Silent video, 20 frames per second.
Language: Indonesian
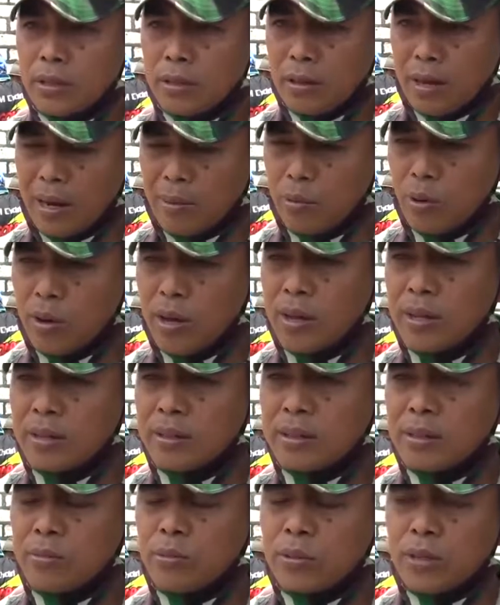
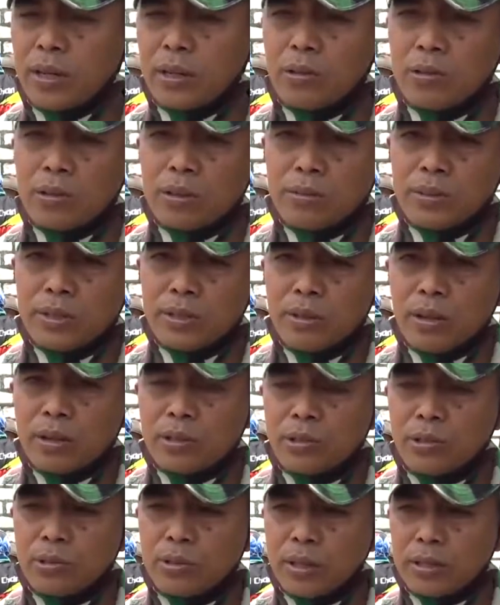Lamongan, kemudian Kodim
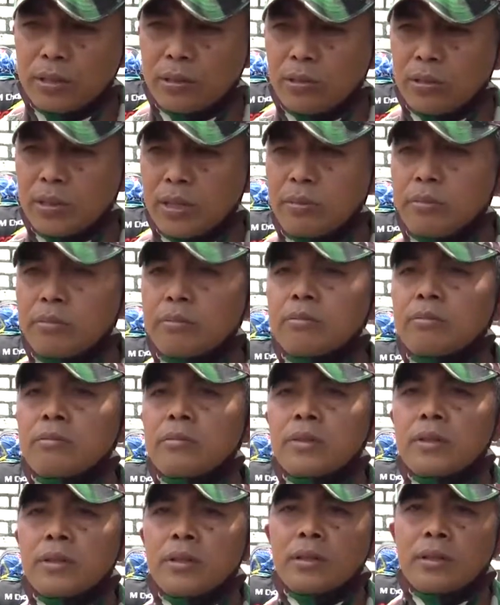Sidoarjo dan Kodim
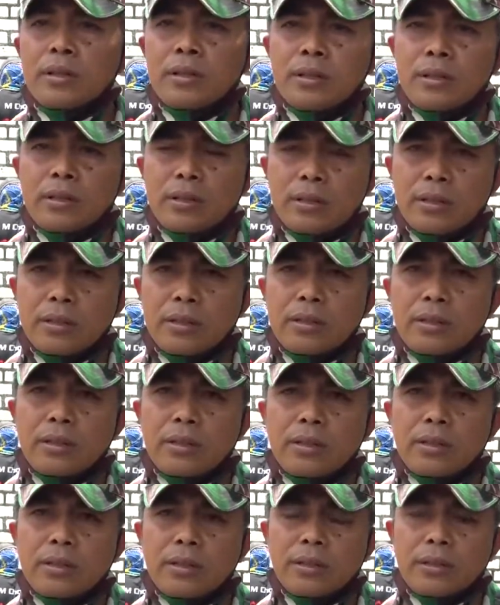
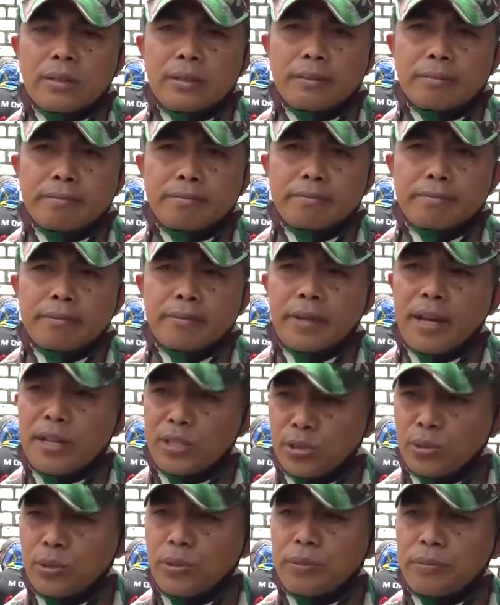eh,
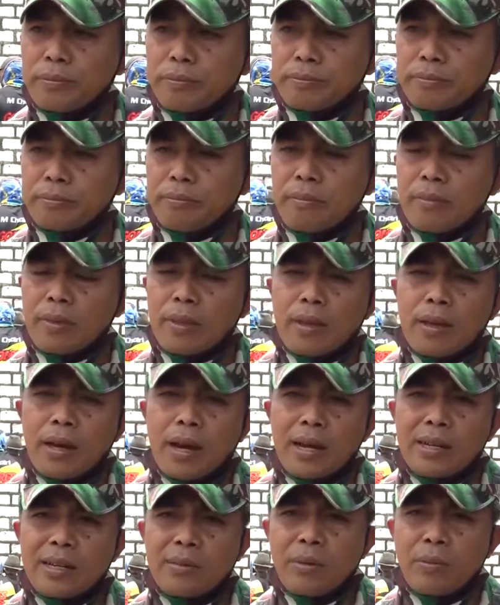Nganjuk.
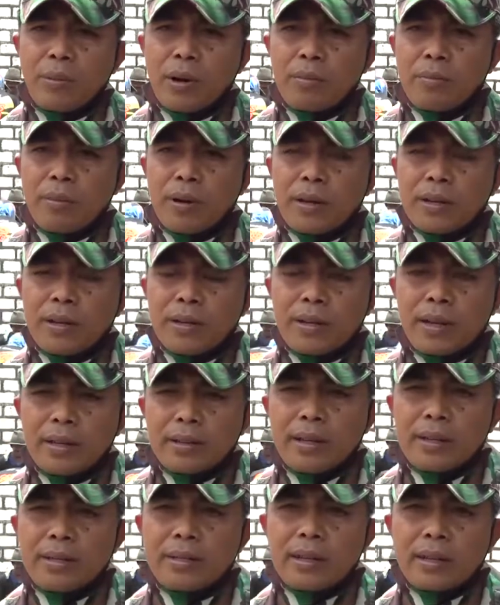Ada beberapa
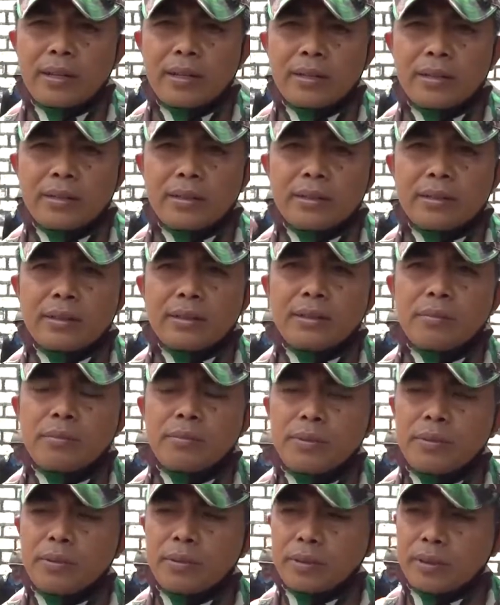kegiatan yang
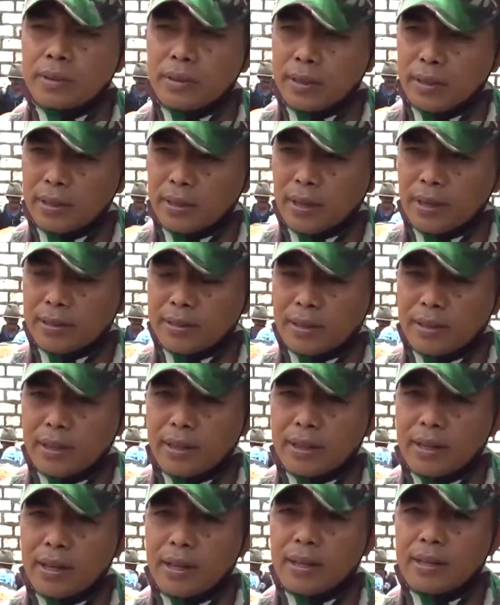kita
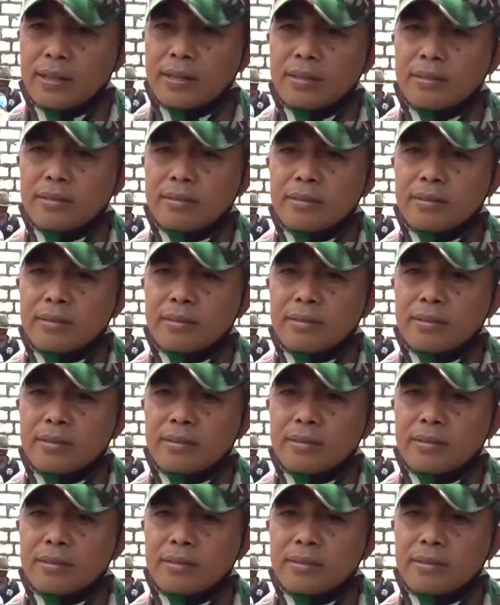laksanakan